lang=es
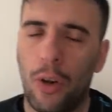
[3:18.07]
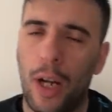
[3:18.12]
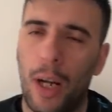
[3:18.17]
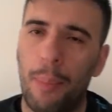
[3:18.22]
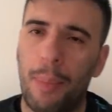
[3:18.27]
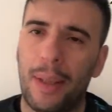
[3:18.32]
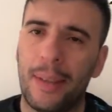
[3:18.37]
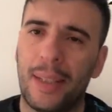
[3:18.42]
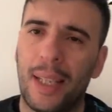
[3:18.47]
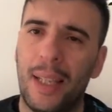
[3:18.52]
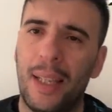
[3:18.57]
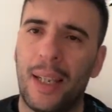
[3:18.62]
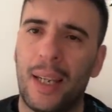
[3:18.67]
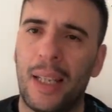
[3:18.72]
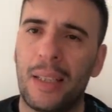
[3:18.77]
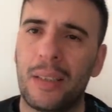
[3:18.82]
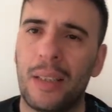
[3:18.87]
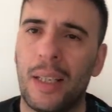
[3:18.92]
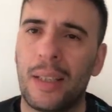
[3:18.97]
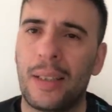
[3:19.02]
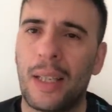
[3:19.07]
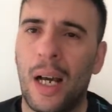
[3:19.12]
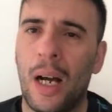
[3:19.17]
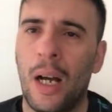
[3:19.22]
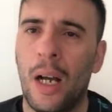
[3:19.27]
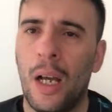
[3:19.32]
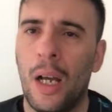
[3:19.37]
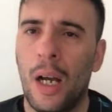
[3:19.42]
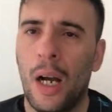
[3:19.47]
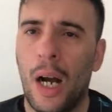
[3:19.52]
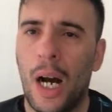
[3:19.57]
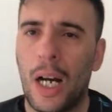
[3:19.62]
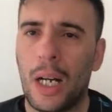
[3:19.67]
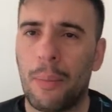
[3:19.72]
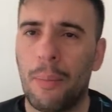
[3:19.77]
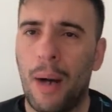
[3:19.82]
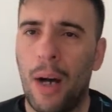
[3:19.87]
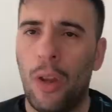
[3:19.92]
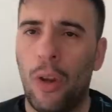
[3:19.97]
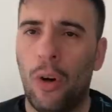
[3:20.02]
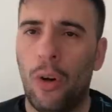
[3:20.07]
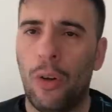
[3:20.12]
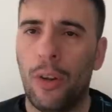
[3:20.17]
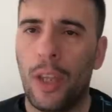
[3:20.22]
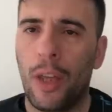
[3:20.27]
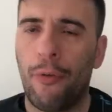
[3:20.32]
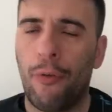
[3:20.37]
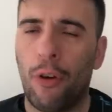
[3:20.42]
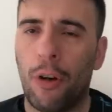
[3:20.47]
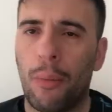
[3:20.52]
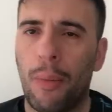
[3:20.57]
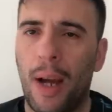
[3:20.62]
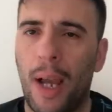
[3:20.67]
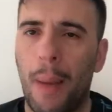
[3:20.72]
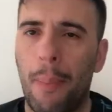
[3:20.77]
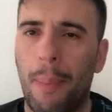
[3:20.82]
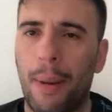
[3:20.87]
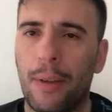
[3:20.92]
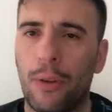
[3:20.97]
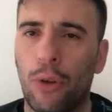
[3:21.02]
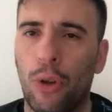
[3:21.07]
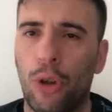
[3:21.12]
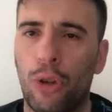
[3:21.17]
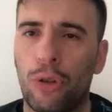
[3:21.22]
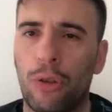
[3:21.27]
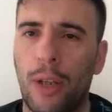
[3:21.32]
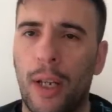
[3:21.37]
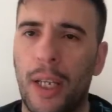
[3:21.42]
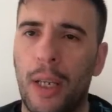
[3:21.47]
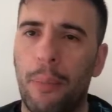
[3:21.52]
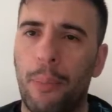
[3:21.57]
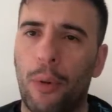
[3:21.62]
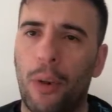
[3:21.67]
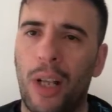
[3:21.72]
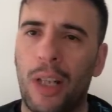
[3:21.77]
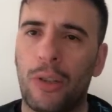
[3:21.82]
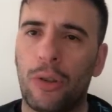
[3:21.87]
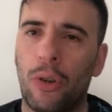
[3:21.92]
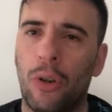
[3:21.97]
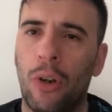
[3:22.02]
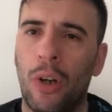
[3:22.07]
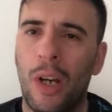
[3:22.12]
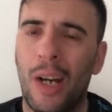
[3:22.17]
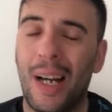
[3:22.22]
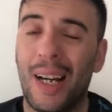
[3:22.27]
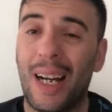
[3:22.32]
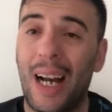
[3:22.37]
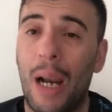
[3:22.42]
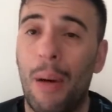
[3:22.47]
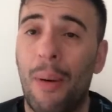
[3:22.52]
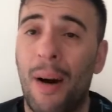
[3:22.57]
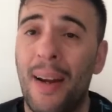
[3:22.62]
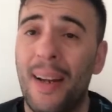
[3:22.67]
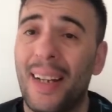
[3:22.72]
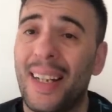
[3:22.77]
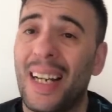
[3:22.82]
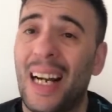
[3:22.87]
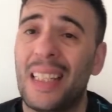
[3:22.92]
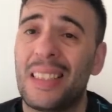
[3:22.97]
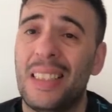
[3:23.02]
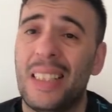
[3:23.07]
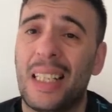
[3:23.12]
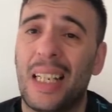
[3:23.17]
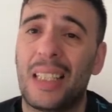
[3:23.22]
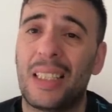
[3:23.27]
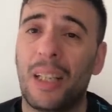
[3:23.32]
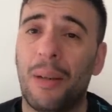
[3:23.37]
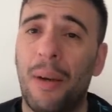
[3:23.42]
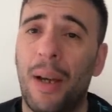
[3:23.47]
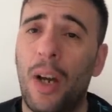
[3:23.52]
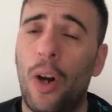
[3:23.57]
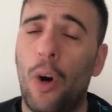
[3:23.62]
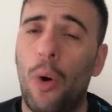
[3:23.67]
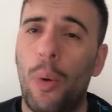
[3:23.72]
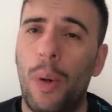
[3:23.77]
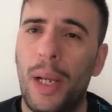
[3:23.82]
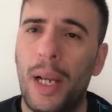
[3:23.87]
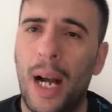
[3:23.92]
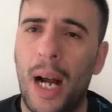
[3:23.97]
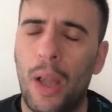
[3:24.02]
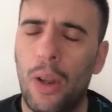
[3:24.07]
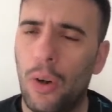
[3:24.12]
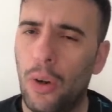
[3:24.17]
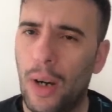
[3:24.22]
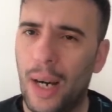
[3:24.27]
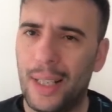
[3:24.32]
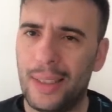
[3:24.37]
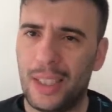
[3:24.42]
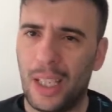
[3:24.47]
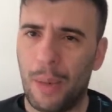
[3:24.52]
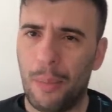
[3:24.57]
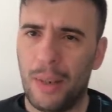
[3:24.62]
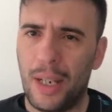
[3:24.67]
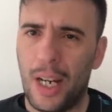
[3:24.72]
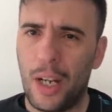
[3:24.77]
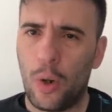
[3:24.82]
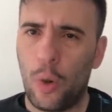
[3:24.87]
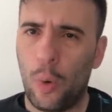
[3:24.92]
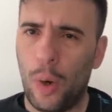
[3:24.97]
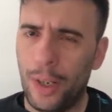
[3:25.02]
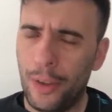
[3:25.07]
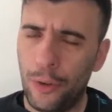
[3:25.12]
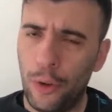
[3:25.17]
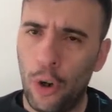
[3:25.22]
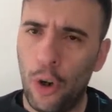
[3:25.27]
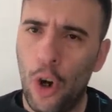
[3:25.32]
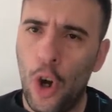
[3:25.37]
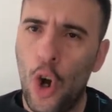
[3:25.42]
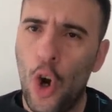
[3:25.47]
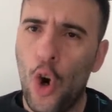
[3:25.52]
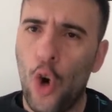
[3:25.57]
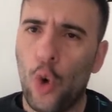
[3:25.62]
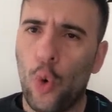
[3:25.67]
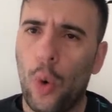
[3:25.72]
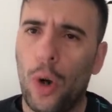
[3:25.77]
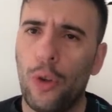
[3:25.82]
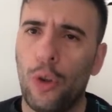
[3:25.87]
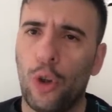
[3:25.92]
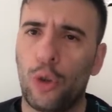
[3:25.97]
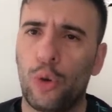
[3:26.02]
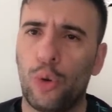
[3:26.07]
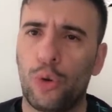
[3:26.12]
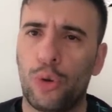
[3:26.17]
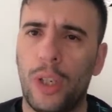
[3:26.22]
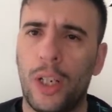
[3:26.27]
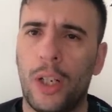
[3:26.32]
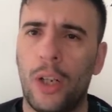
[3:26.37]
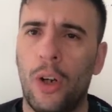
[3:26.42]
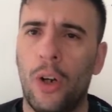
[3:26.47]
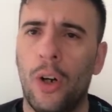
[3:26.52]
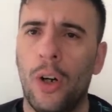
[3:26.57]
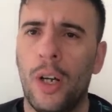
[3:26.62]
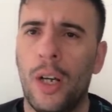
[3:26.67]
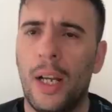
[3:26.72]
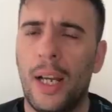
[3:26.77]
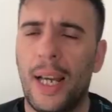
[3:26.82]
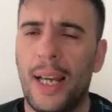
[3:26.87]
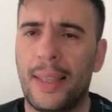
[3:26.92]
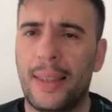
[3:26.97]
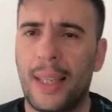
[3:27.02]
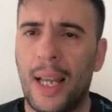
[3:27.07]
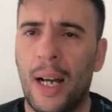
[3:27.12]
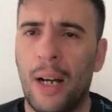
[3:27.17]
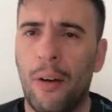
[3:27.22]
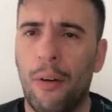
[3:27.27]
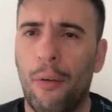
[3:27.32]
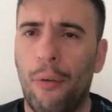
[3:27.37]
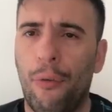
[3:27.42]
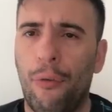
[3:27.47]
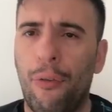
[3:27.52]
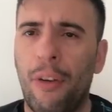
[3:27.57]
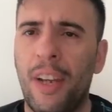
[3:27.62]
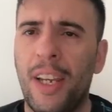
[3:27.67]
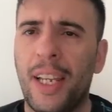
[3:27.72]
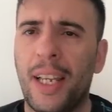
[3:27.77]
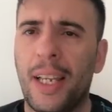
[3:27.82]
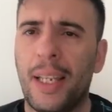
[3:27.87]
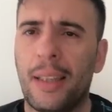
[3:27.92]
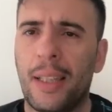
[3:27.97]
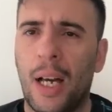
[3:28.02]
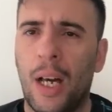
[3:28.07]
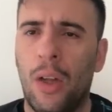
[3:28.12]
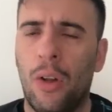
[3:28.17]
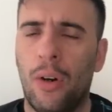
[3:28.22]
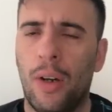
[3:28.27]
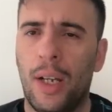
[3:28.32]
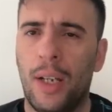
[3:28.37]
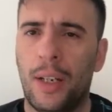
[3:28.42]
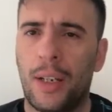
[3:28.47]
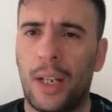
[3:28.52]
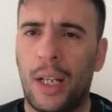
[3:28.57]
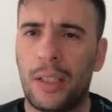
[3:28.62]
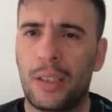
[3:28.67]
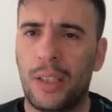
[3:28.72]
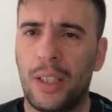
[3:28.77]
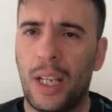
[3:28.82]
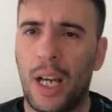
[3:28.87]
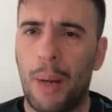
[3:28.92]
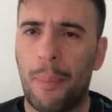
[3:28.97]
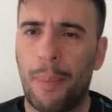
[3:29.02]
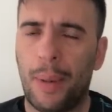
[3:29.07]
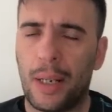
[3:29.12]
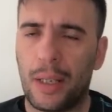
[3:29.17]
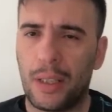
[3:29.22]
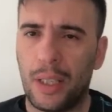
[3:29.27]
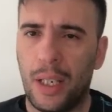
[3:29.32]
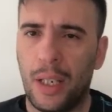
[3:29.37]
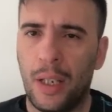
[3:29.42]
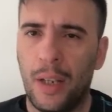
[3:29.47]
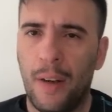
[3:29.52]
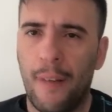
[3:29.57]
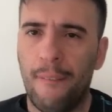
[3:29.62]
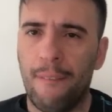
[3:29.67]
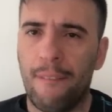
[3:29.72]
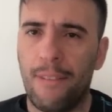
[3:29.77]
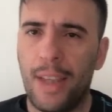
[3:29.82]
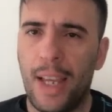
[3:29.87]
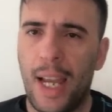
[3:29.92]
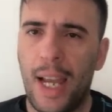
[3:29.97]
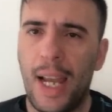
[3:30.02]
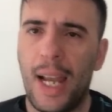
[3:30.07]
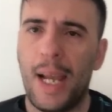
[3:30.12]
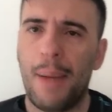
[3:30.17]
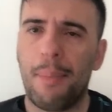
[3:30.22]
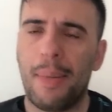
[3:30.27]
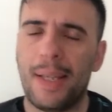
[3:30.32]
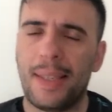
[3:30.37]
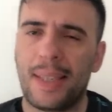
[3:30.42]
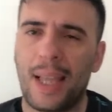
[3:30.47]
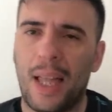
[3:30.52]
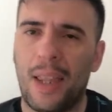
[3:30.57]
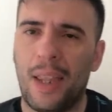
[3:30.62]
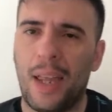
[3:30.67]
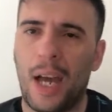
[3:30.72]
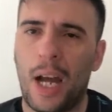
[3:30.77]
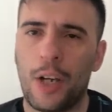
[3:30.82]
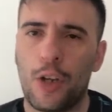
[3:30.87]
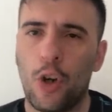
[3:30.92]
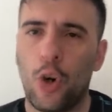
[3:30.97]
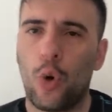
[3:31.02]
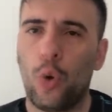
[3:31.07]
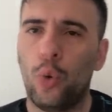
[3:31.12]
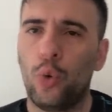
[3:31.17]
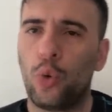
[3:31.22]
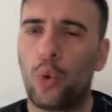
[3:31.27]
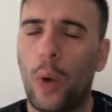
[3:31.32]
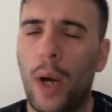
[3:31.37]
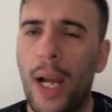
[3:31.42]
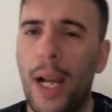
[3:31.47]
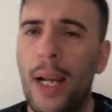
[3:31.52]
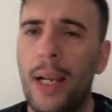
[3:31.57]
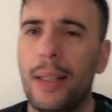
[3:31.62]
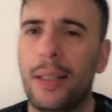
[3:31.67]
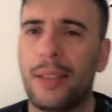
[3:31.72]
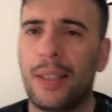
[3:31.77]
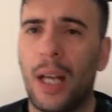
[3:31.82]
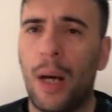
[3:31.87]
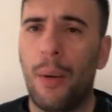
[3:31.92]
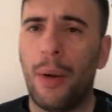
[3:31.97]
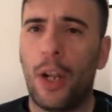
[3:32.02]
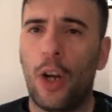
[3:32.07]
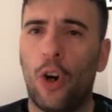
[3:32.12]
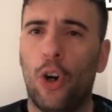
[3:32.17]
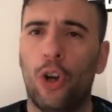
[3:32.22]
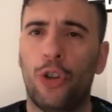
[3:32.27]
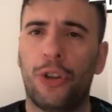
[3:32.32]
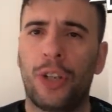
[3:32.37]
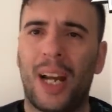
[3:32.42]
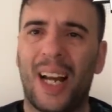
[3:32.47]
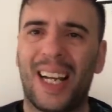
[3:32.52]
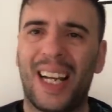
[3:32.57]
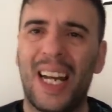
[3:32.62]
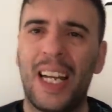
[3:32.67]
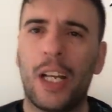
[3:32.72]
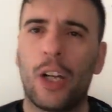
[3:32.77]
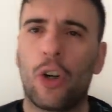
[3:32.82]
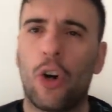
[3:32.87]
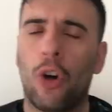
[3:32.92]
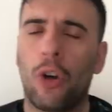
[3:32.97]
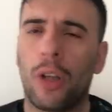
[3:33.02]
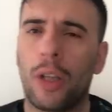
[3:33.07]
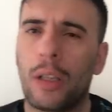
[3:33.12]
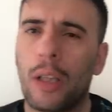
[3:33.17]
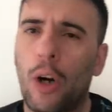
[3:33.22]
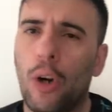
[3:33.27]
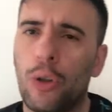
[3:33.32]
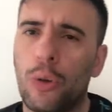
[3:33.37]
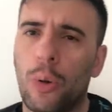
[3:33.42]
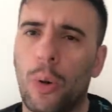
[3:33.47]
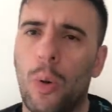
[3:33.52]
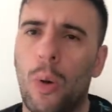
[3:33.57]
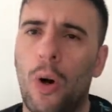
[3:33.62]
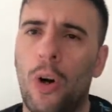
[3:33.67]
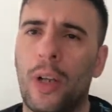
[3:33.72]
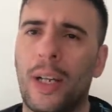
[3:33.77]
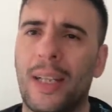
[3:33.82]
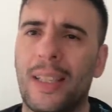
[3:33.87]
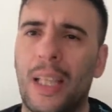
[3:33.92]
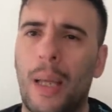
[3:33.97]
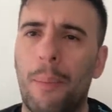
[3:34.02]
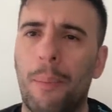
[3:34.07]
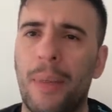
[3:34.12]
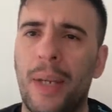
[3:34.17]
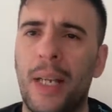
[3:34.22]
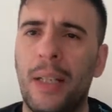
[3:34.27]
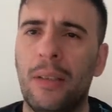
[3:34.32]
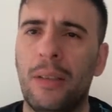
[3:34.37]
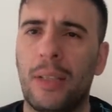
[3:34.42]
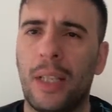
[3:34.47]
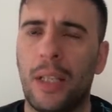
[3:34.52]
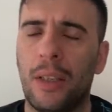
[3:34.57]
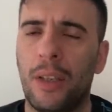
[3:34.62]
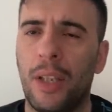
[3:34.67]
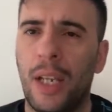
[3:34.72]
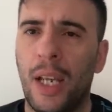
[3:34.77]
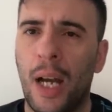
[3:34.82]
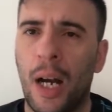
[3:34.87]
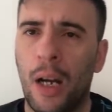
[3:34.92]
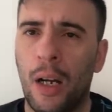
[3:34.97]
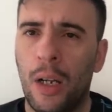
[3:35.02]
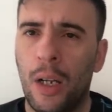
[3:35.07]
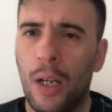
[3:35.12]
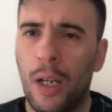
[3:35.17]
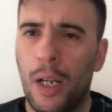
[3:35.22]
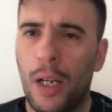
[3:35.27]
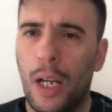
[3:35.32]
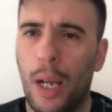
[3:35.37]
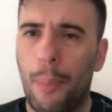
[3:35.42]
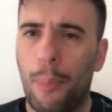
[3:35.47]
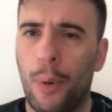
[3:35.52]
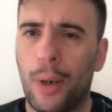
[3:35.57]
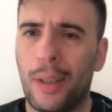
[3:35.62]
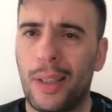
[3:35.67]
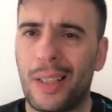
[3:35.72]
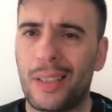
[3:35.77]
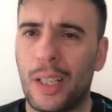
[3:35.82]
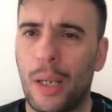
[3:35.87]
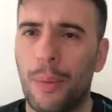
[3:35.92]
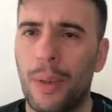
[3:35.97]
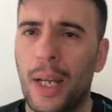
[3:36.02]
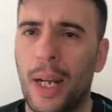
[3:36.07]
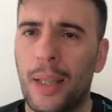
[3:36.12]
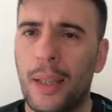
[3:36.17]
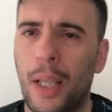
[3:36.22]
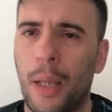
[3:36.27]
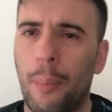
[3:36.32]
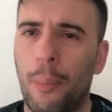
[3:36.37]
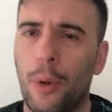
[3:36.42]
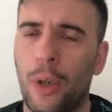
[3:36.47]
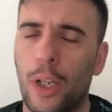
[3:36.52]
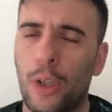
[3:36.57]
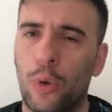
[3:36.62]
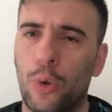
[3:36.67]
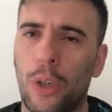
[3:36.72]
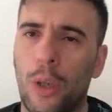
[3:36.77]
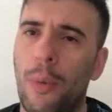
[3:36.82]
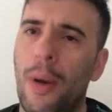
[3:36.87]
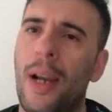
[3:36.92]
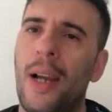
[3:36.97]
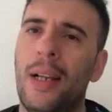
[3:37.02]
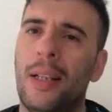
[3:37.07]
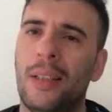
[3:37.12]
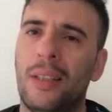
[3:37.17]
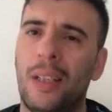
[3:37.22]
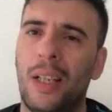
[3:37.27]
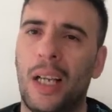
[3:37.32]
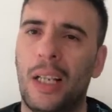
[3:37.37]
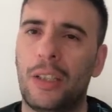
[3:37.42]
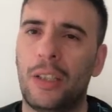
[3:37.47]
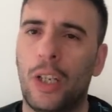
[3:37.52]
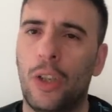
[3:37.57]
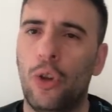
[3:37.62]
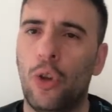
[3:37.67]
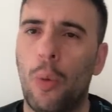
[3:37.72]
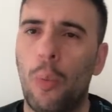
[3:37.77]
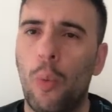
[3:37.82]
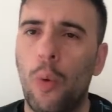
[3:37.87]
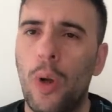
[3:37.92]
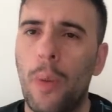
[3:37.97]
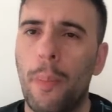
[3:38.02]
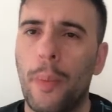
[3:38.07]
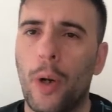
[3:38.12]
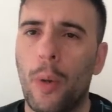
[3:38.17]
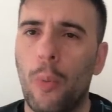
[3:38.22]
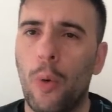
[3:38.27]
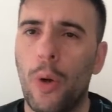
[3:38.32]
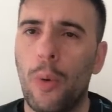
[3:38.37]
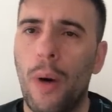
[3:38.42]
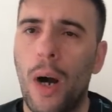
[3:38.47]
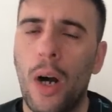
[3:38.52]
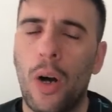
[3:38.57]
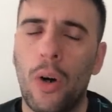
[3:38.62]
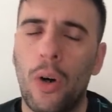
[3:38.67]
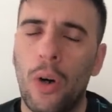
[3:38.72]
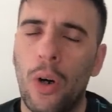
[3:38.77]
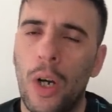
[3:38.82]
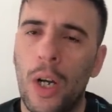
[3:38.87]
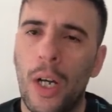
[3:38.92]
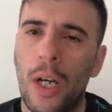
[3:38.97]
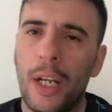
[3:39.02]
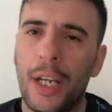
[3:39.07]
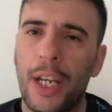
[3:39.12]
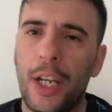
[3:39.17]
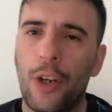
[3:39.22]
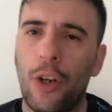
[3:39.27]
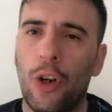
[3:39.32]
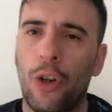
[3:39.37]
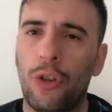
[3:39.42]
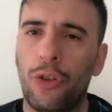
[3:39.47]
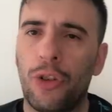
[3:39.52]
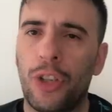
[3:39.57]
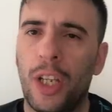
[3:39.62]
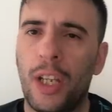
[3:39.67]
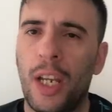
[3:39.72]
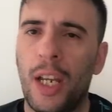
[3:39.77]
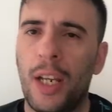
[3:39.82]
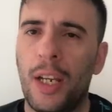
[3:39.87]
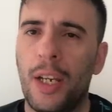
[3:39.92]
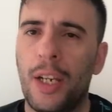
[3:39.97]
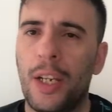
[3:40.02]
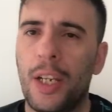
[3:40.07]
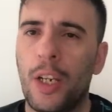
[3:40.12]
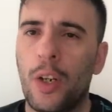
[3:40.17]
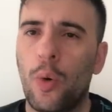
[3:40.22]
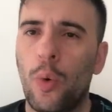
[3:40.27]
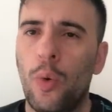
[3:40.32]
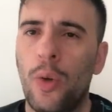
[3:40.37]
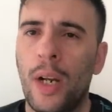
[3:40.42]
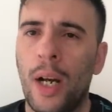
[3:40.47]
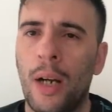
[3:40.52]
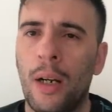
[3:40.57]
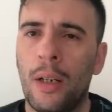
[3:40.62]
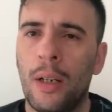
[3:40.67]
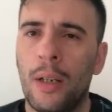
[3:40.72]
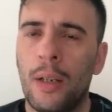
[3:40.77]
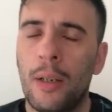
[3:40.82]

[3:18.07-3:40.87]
El plantel de Racing está armado de forma espantosa y por eso Galván casi que se ve obligado a terminar jugando cuando su ciclo está finiquitado en Racing a partir de de mitad de año. Junto a él se abre otra gran incógnita, otro jugador que también tendría las puertas abiertas porque su nivel sigue siendo muy pero muy bajo y no tiene ninguna